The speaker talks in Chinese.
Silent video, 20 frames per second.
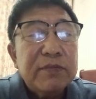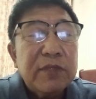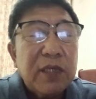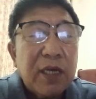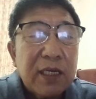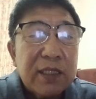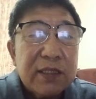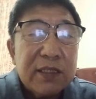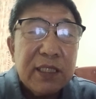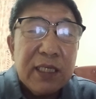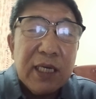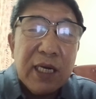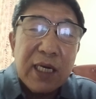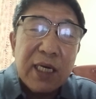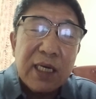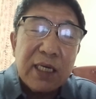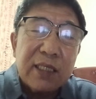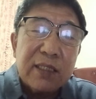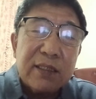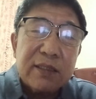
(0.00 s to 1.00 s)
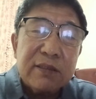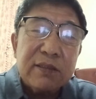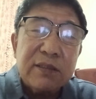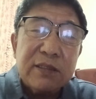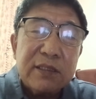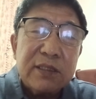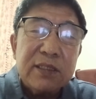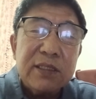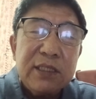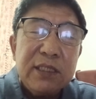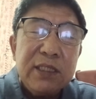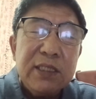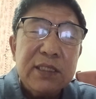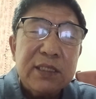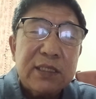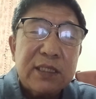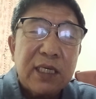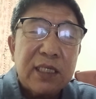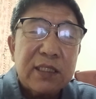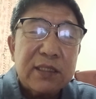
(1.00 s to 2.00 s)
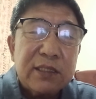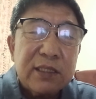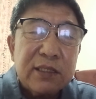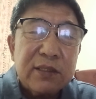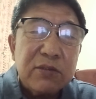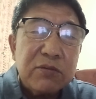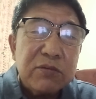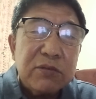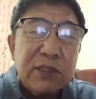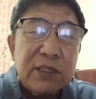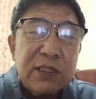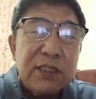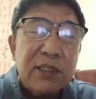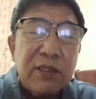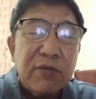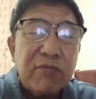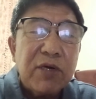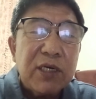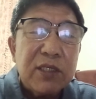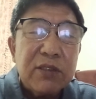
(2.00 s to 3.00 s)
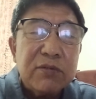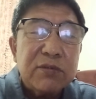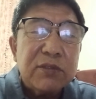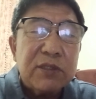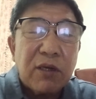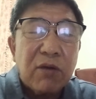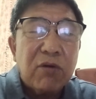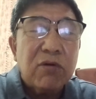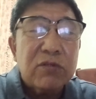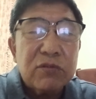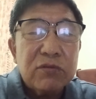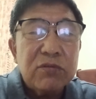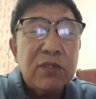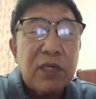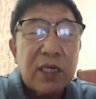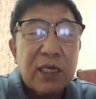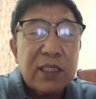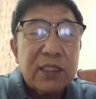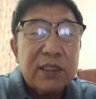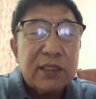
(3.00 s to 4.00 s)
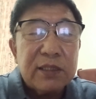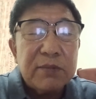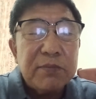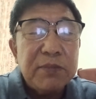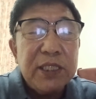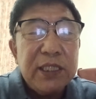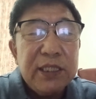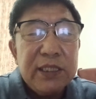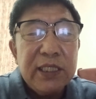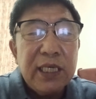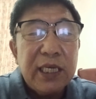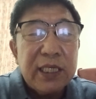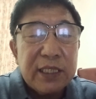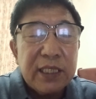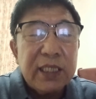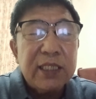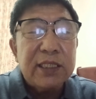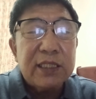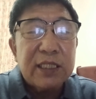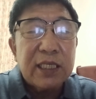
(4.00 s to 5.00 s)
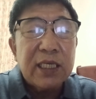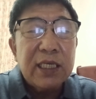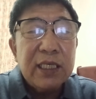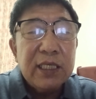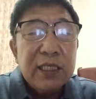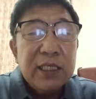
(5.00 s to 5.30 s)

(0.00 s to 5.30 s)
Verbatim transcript: 啊，这样实际上这都是一些网友炒作或者民间弄的，